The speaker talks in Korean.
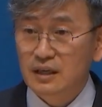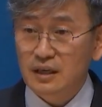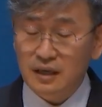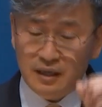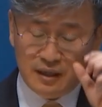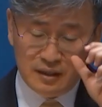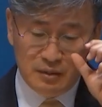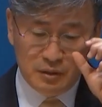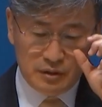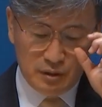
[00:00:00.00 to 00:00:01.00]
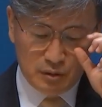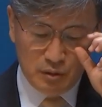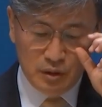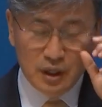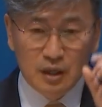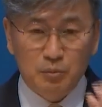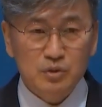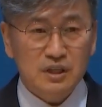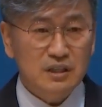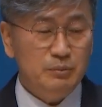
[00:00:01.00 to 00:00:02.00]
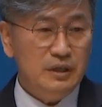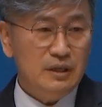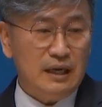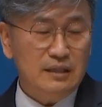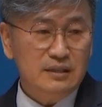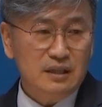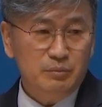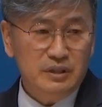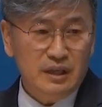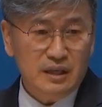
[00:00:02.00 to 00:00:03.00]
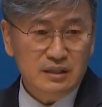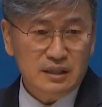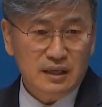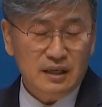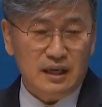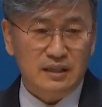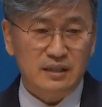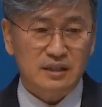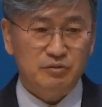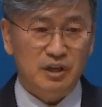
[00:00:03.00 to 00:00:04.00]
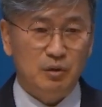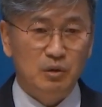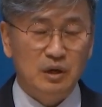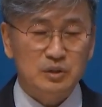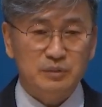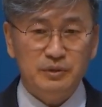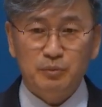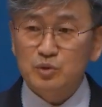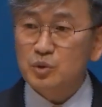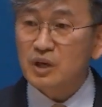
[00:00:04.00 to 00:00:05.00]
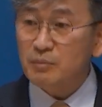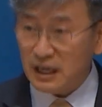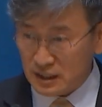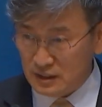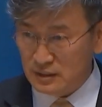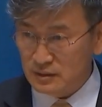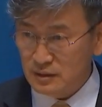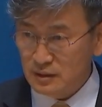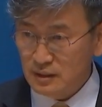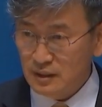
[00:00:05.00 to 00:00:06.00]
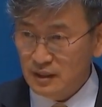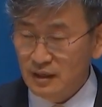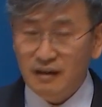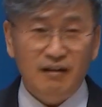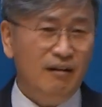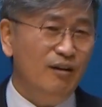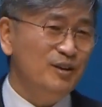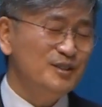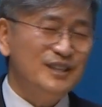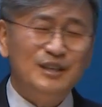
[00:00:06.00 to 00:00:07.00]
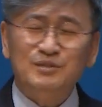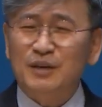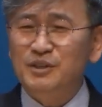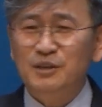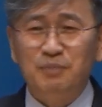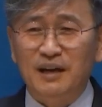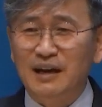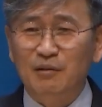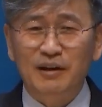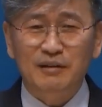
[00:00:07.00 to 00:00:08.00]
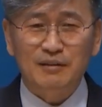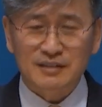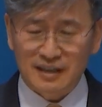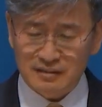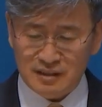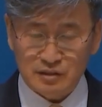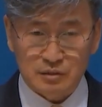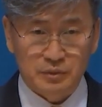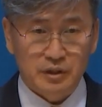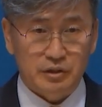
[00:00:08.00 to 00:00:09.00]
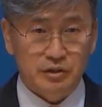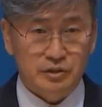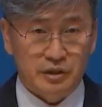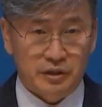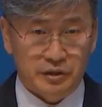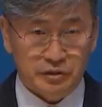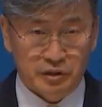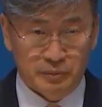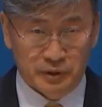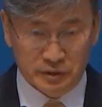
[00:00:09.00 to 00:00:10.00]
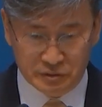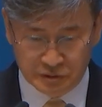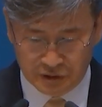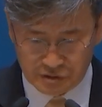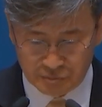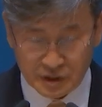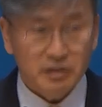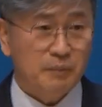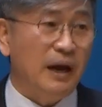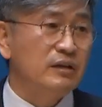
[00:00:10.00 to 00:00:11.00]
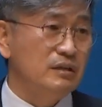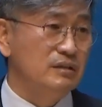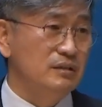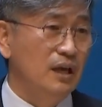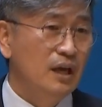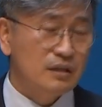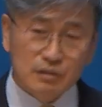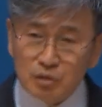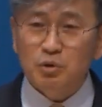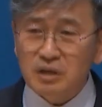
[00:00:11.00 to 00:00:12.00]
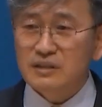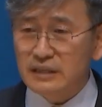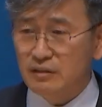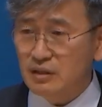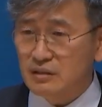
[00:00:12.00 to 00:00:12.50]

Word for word: 아, 예배를 드렸고 목사님이 강대상 밑에 계시다가 강대상 위에 올라오시면 목소리가 바뀌는 아 형제님 자매님 반가워요 그러다가 땅춤 이제 예배 드리겠습니다 이렇게 바뀌는 그런 교회를 다녔기